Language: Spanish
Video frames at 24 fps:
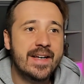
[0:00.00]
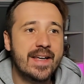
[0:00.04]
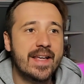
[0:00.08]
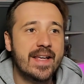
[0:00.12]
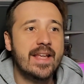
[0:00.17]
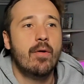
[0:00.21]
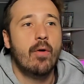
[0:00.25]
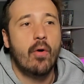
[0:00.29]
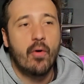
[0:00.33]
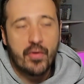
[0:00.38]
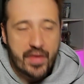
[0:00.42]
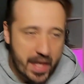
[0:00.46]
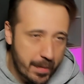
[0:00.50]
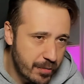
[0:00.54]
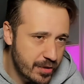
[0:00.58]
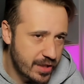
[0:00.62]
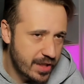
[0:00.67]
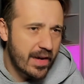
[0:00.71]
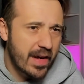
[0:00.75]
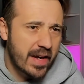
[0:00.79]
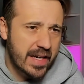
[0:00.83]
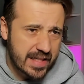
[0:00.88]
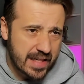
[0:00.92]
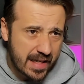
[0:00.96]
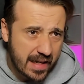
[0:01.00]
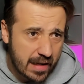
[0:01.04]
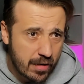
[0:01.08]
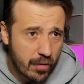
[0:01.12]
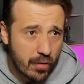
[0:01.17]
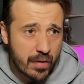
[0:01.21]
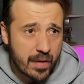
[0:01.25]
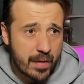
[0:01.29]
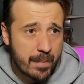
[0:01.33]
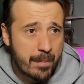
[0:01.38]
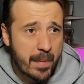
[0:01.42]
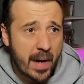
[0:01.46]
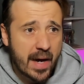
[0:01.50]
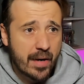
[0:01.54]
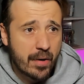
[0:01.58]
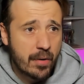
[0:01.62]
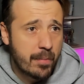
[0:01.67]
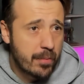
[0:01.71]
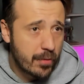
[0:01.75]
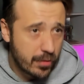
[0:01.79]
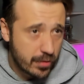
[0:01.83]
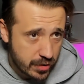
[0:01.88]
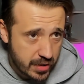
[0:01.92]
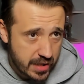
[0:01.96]
Y luego ya pues si había que sacar los
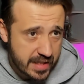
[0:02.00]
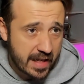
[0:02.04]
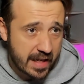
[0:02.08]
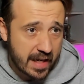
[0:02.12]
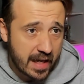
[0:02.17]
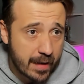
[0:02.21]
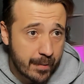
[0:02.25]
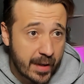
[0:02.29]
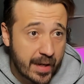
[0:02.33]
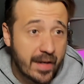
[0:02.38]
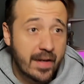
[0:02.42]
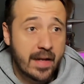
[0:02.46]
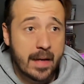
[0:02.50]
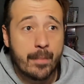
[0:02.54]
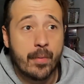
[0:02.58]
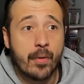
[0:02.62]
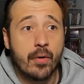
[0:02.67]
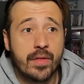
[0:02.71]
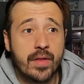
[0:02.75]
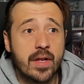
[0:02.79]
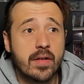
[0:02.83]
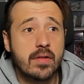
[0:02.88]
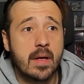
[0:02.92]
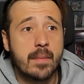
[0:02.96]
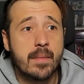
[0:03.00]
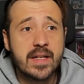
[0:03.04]
disparos, pues se acaban Que por cierto,